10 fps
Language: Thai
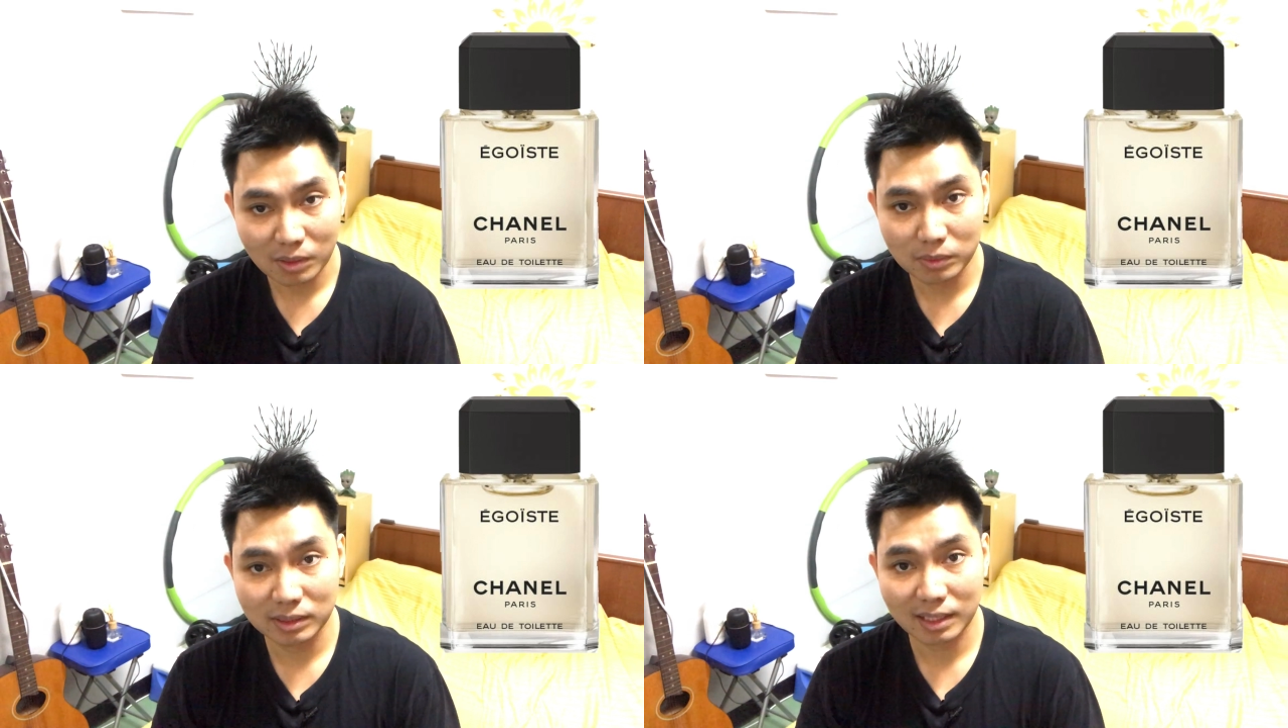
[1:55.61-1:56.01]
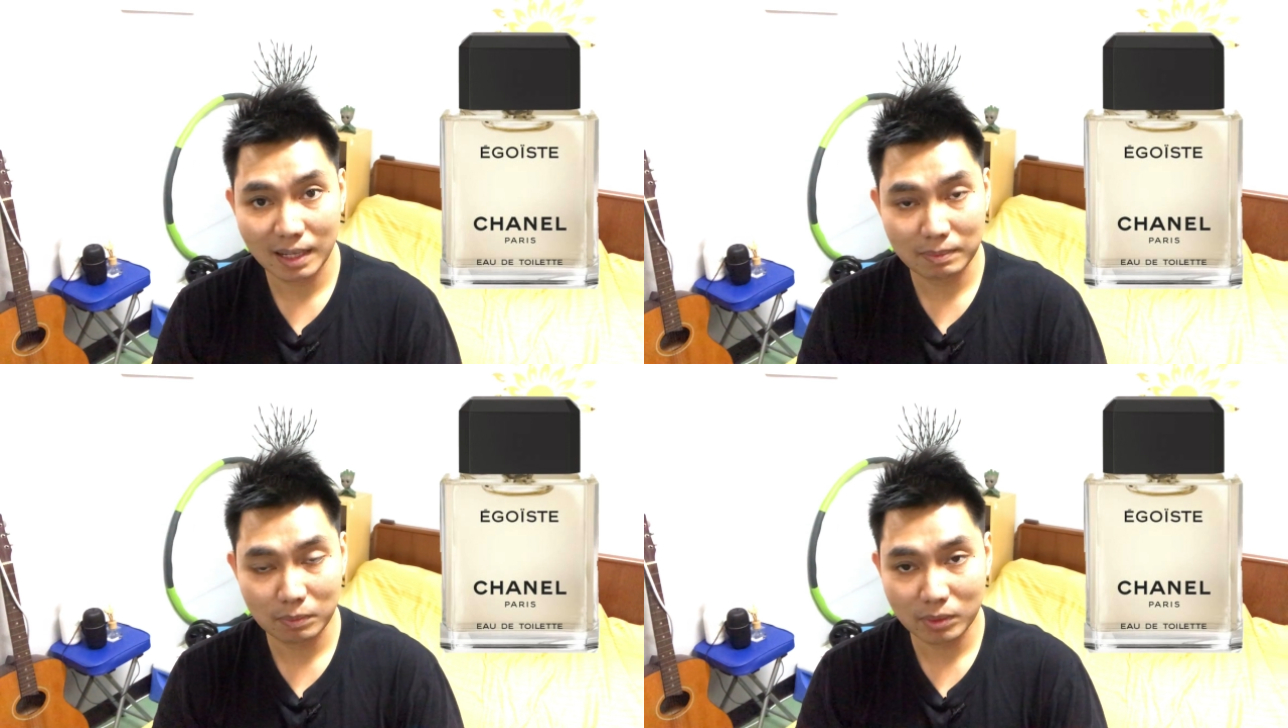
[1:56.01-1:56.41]
คุณจะก
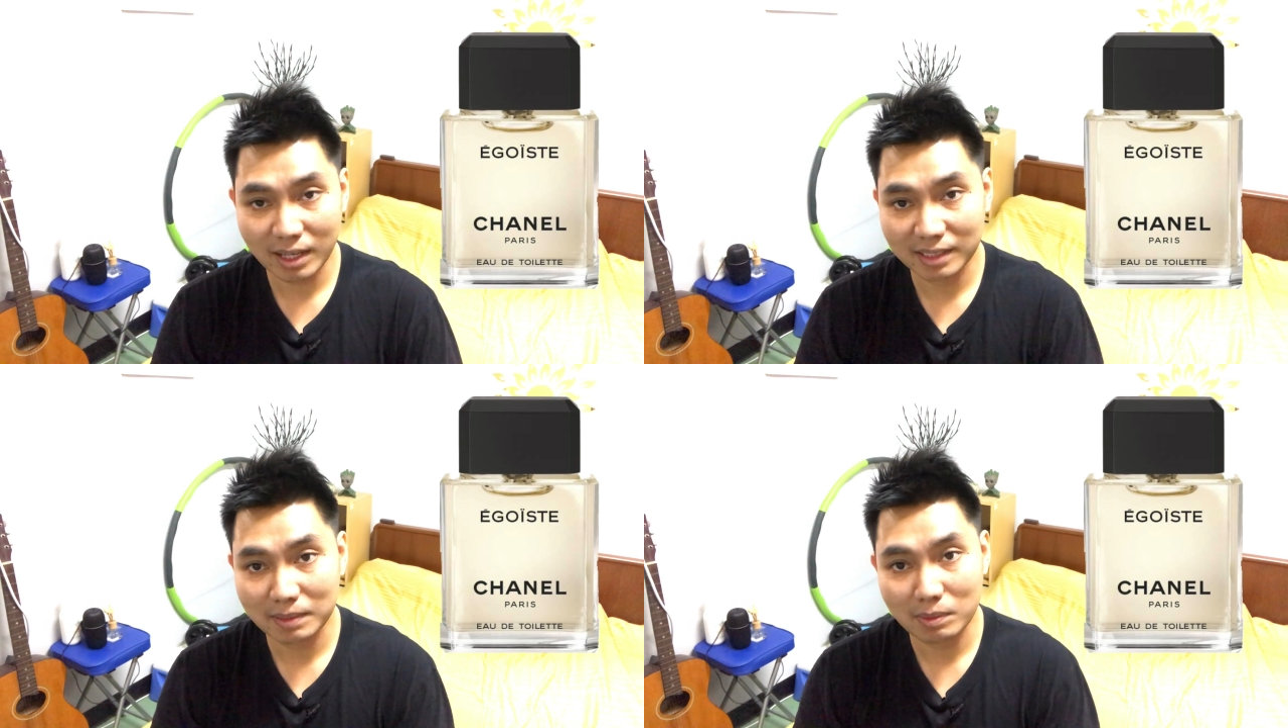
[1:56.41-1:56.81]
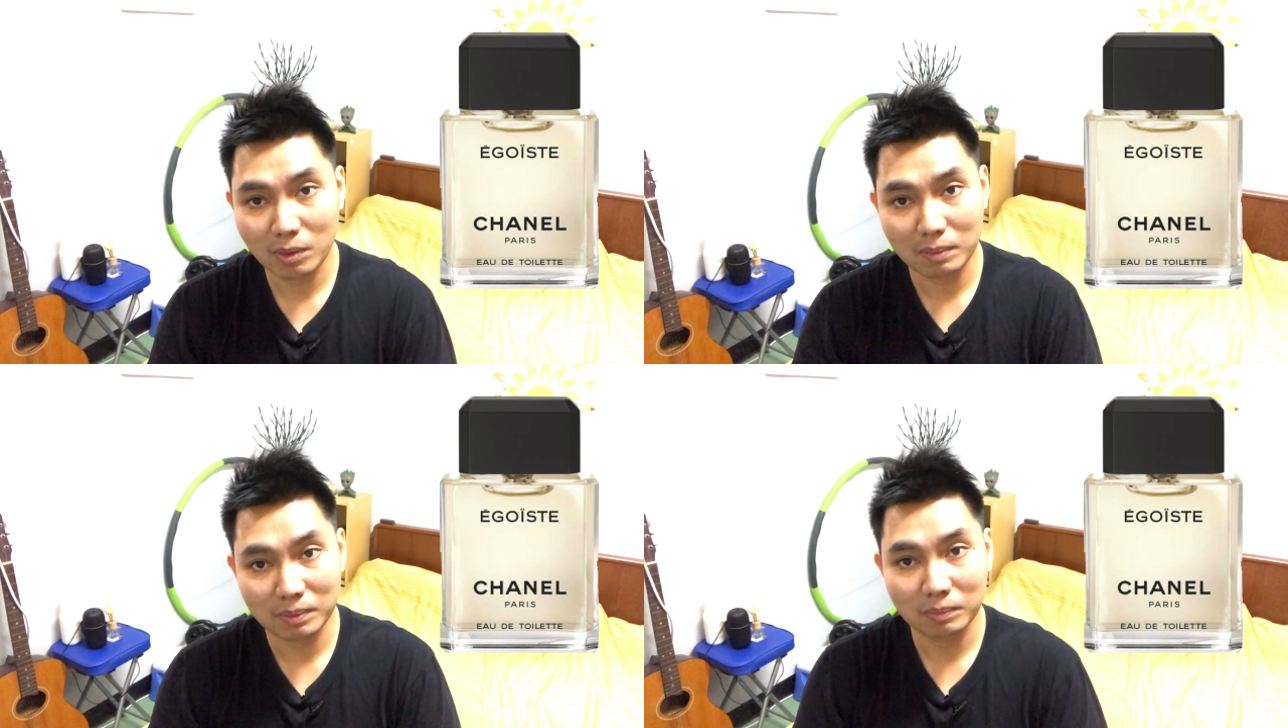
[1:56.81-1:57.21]
ลายเป็นผู้ใหญ่ที่มี
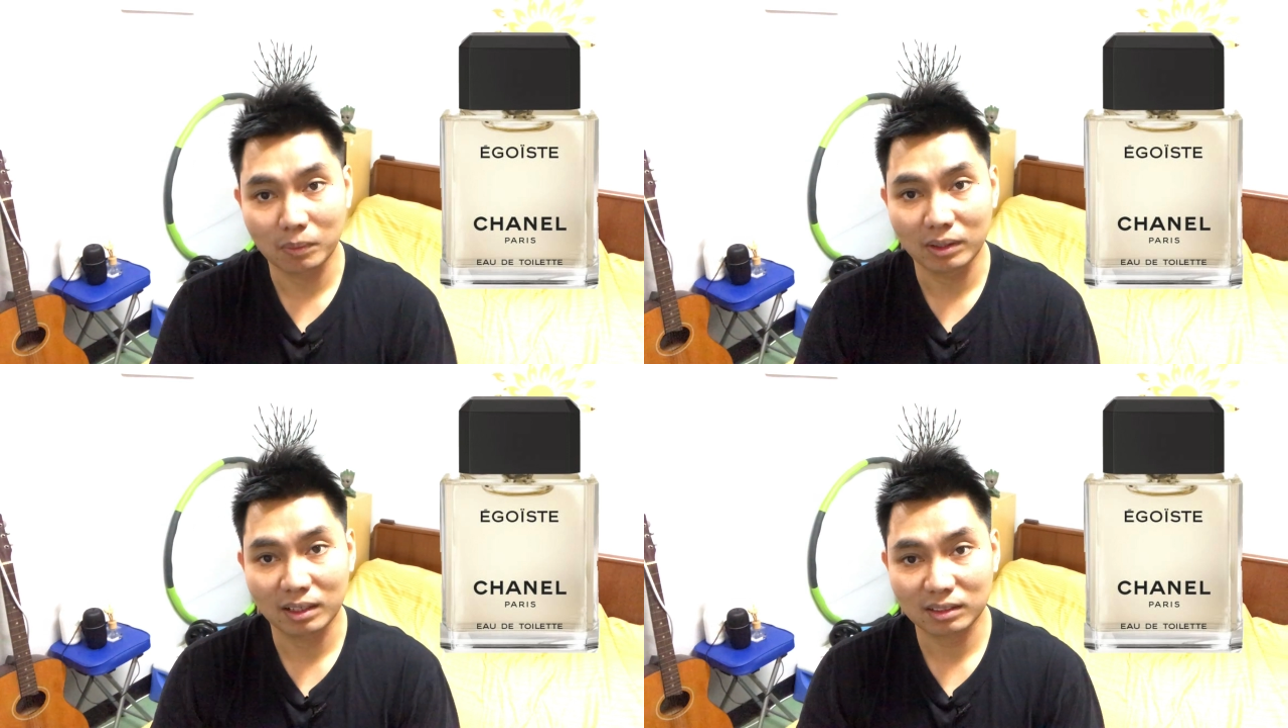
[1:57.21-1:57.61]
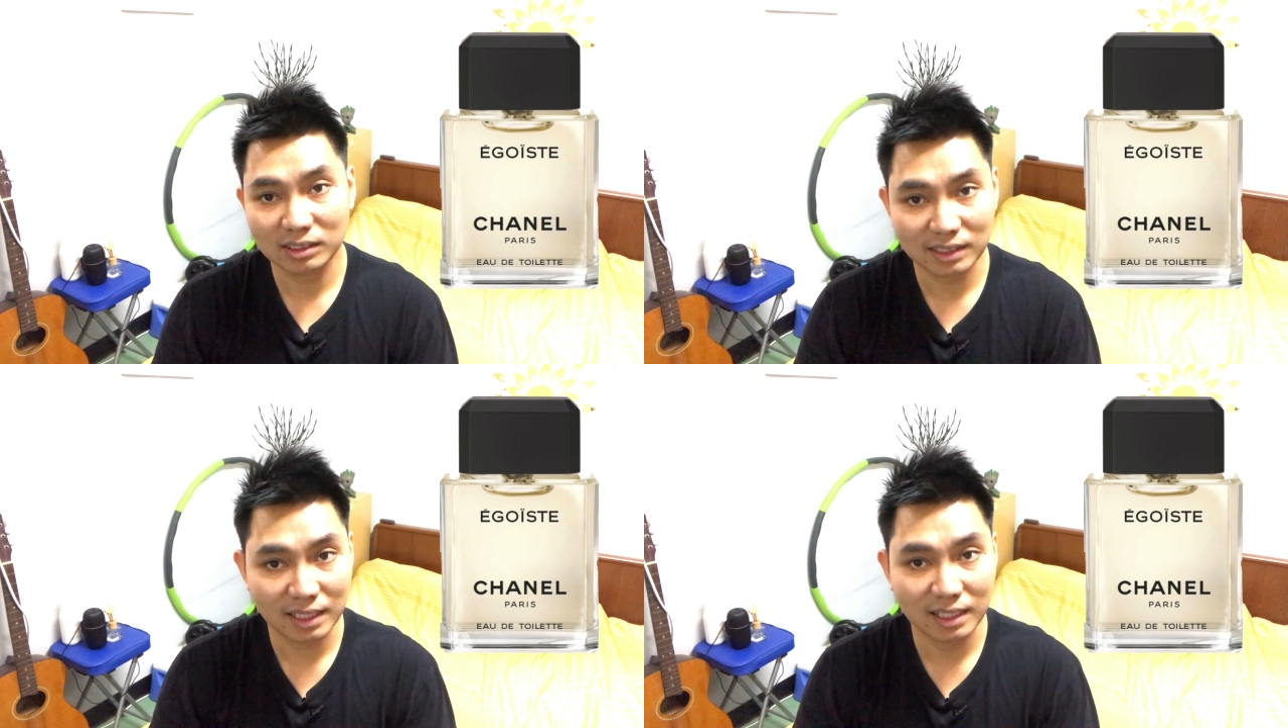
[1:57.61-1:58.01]
ความอบอุ่น แล้วก็
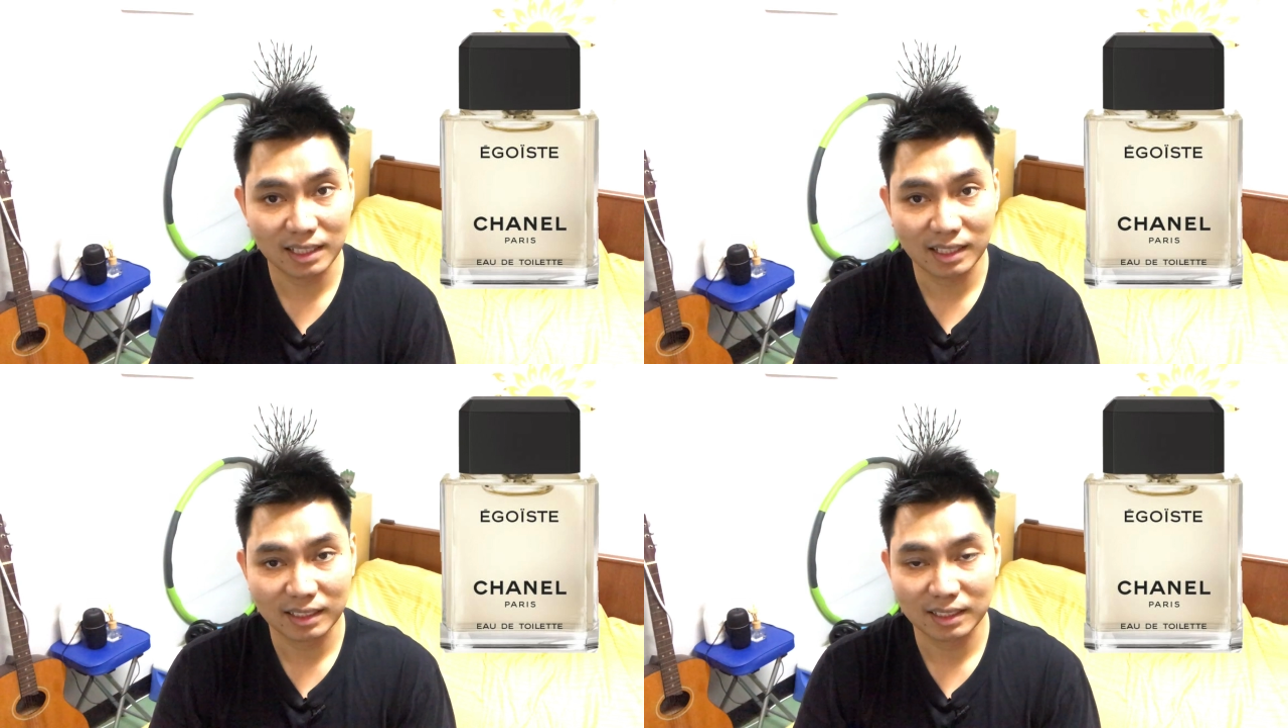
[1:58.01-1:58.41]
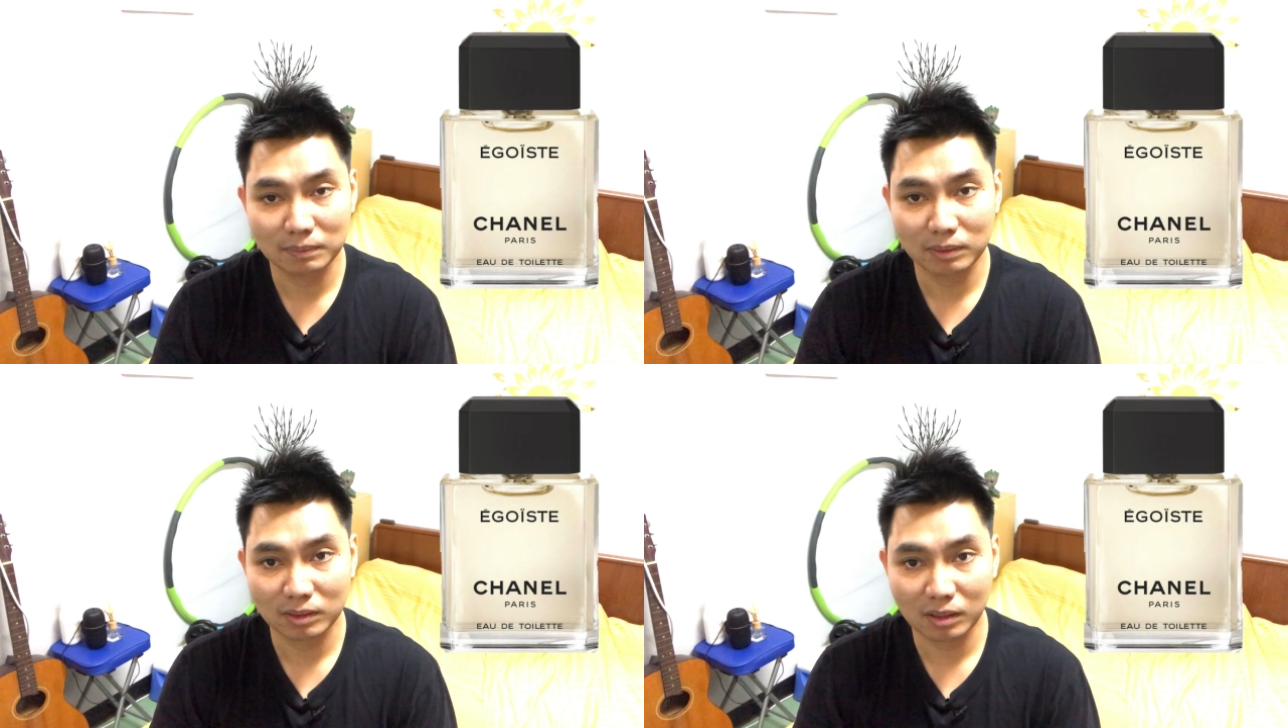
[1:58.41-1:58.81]
ใจดีนะค
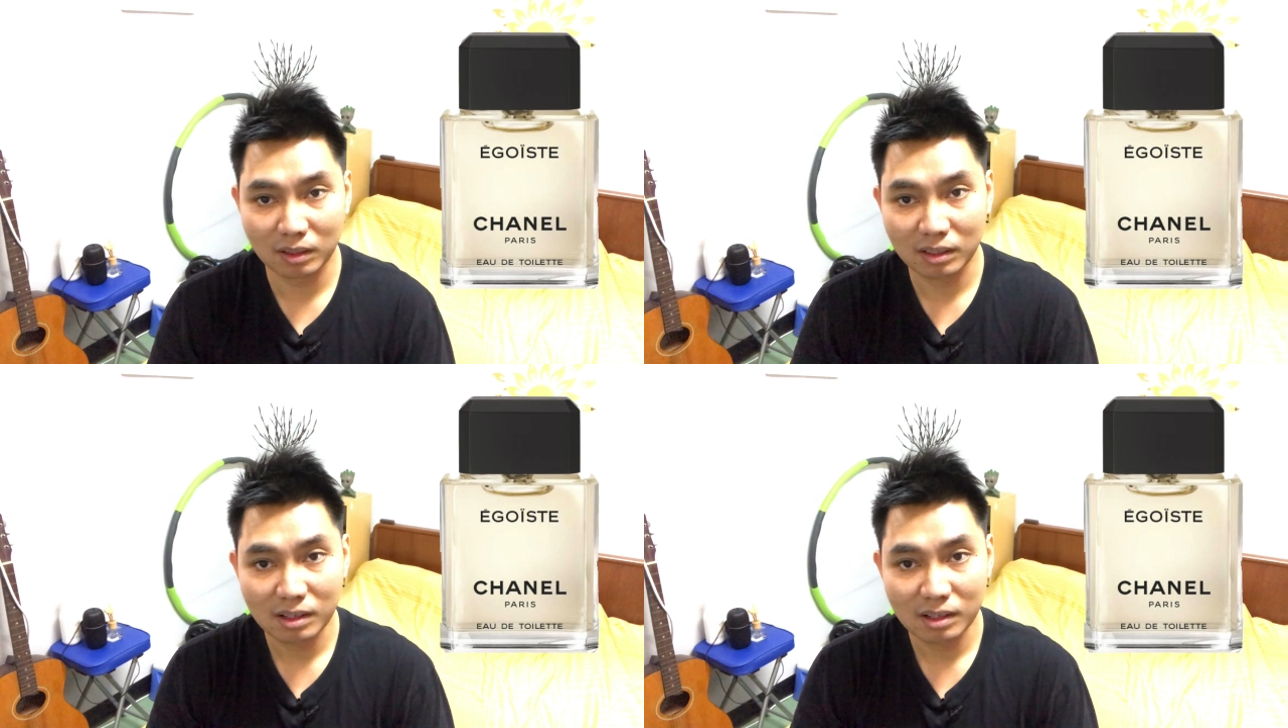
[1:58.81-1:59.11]
รับ แล้วก็